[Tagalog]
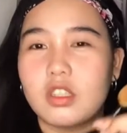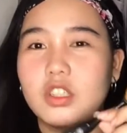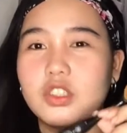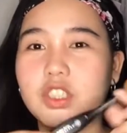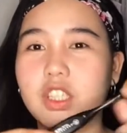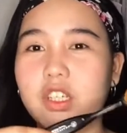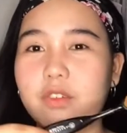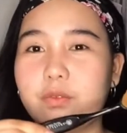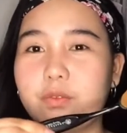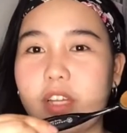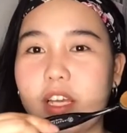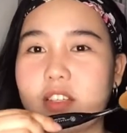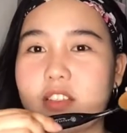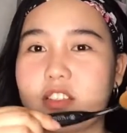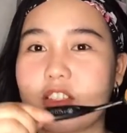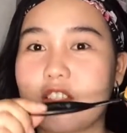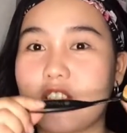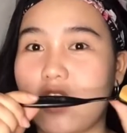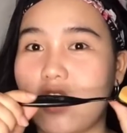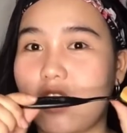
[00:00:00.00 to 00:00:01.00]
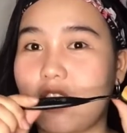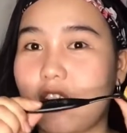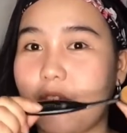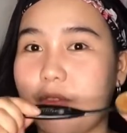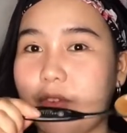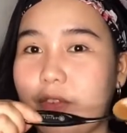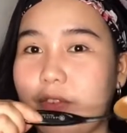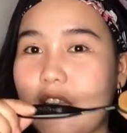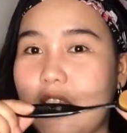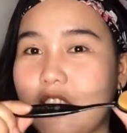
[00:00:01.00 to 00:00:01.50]
At saka flex niya,
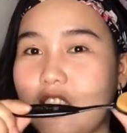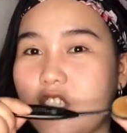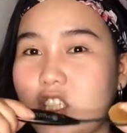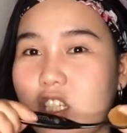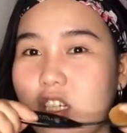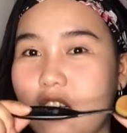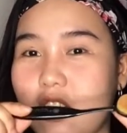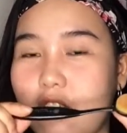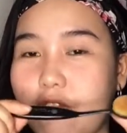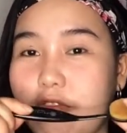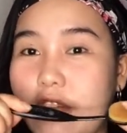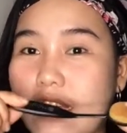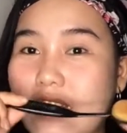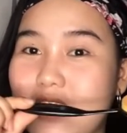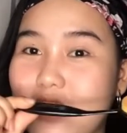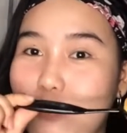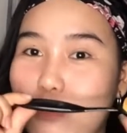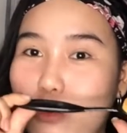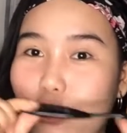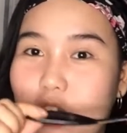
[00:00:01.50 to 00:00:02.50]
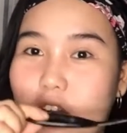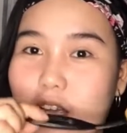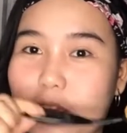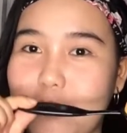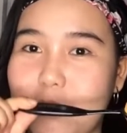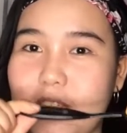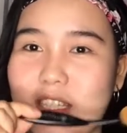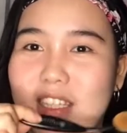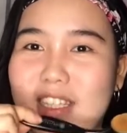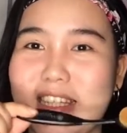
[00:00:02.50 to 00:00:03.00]
nagfe-flex siya, flexible, I
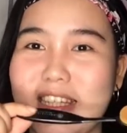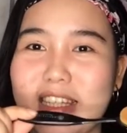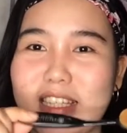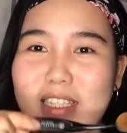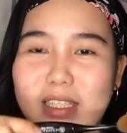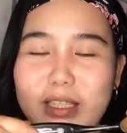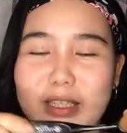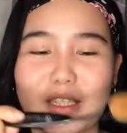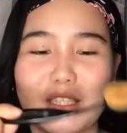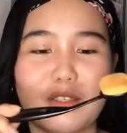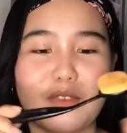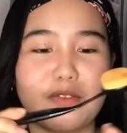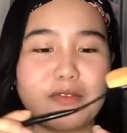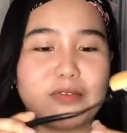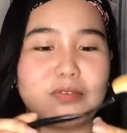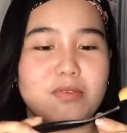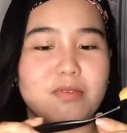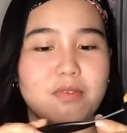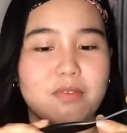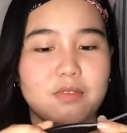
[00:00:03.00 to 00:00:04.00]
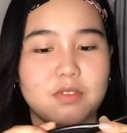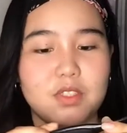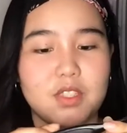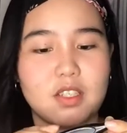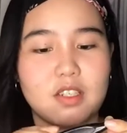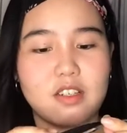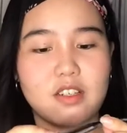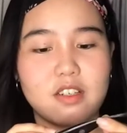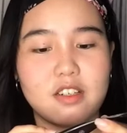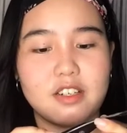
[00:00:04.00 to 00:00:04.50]
mean.
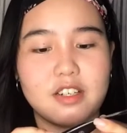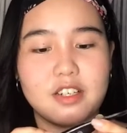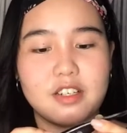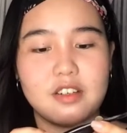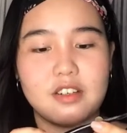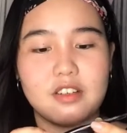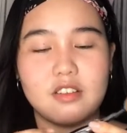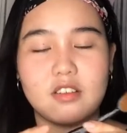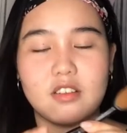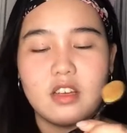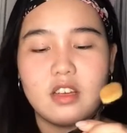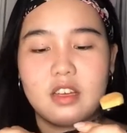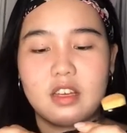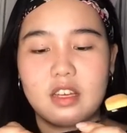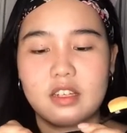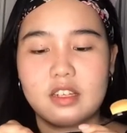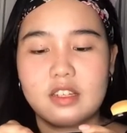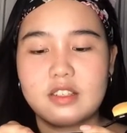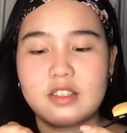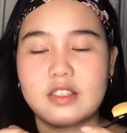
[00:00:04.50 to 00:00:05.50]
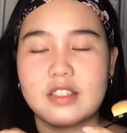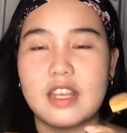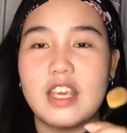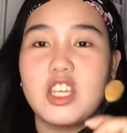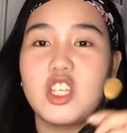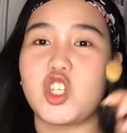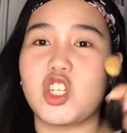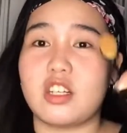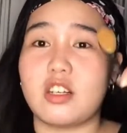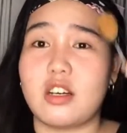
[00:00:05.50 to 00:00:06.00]
Yan.
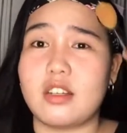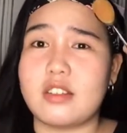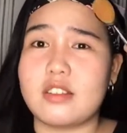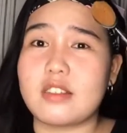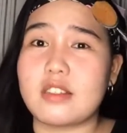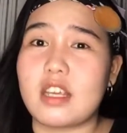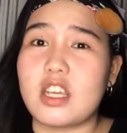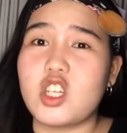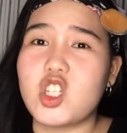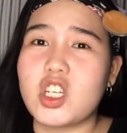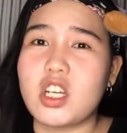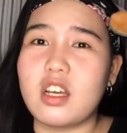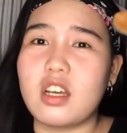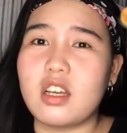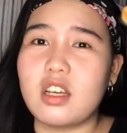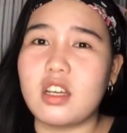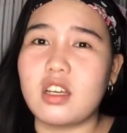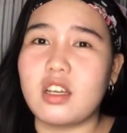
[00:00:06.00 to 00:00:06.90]
Anastasia, Anastasia?